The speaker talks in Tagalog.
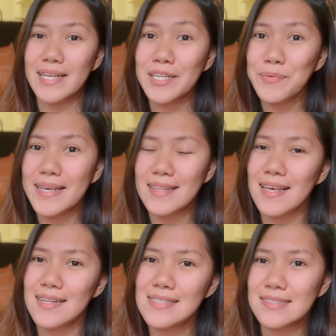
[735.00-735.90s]
anyway,
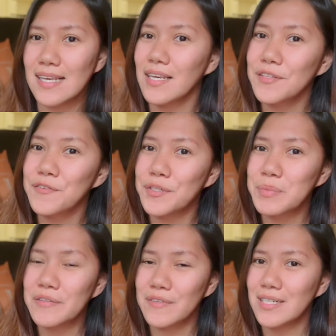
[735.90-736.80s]
that is it for
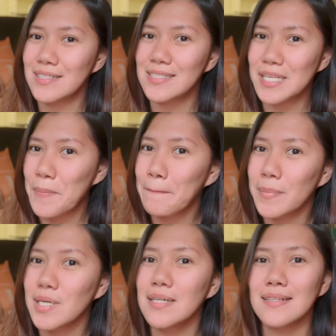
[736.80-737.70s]
my very
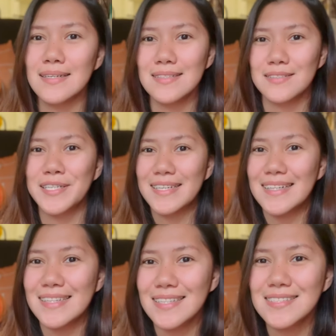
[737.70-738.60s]
simple and
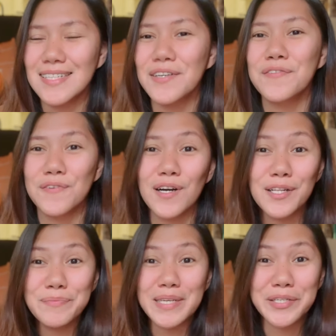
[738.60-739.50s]
realistic
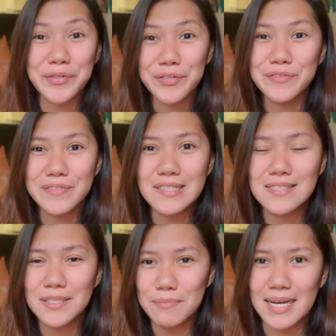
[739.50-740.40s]
fall makeover
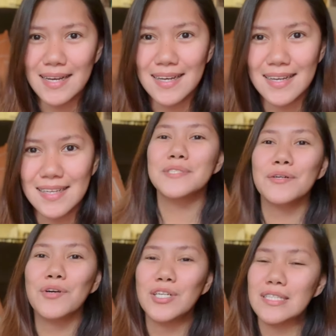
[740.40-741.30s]
sa bahay. So,
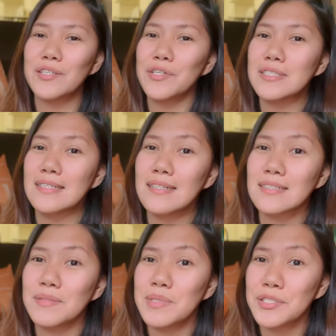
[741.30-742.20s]
konting-konti lang
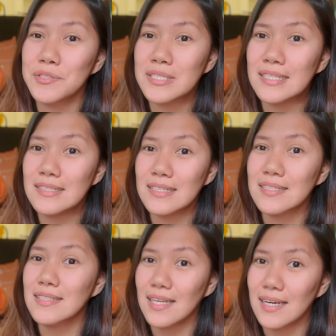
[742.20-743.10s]
naman yung
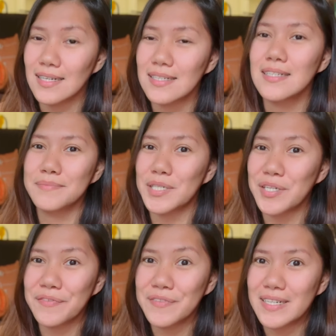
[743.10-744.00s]
naidagdag. Pero
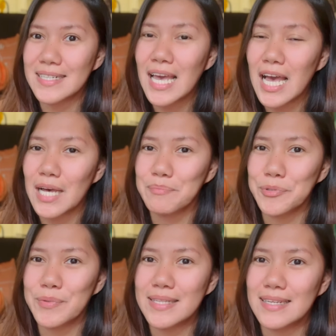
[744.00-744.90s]
I'm very
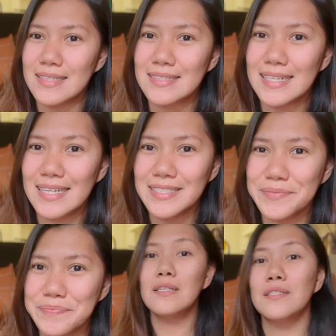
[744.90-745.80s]
happy with it na.
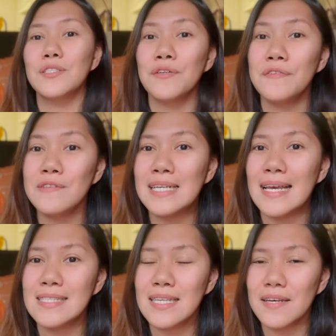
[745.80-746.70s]
So, if you
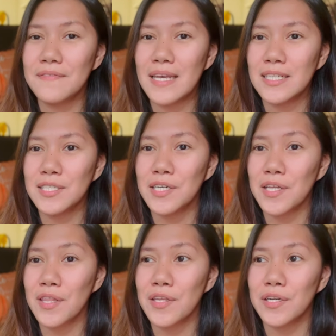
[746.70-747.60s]
guys have any
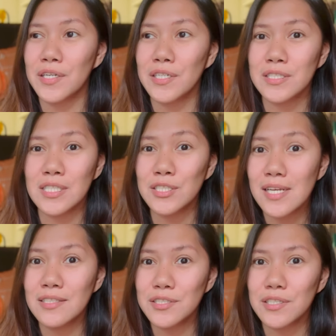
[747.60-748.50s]
other
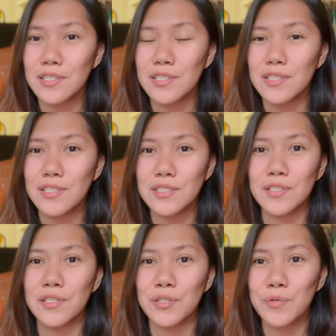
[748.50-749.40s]
suggestions
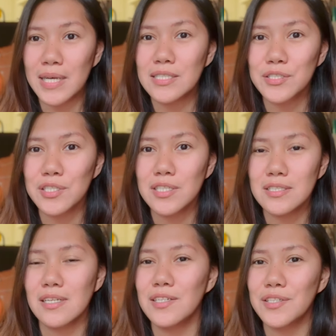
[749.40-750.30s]
or questions,
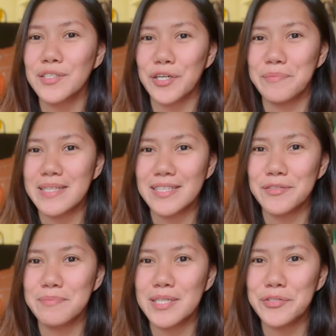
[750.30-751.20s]
ganon, comment
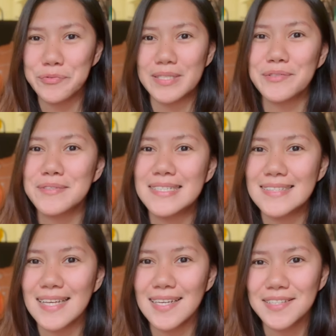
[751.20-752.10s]
down below,
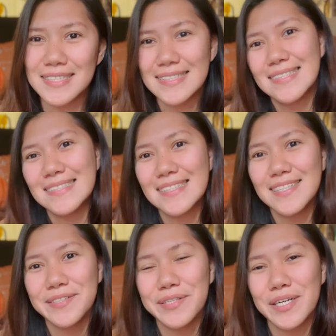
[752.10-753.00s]
kwentuhan tayo, and I'll see
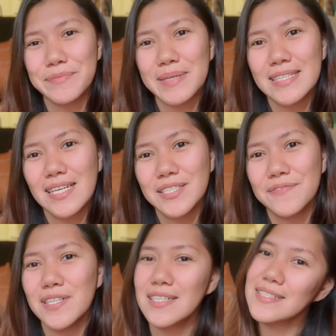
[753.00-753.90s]
you on my next
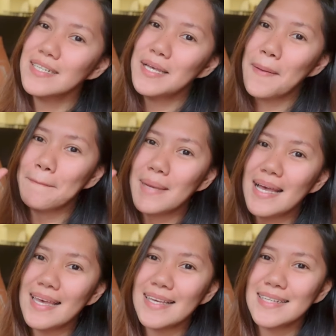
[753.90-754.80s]
vlog.
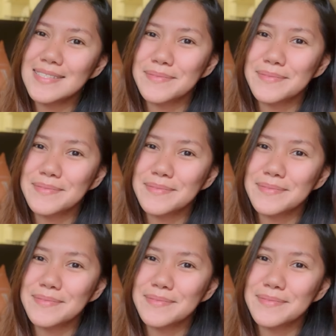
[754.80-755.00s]
Bye!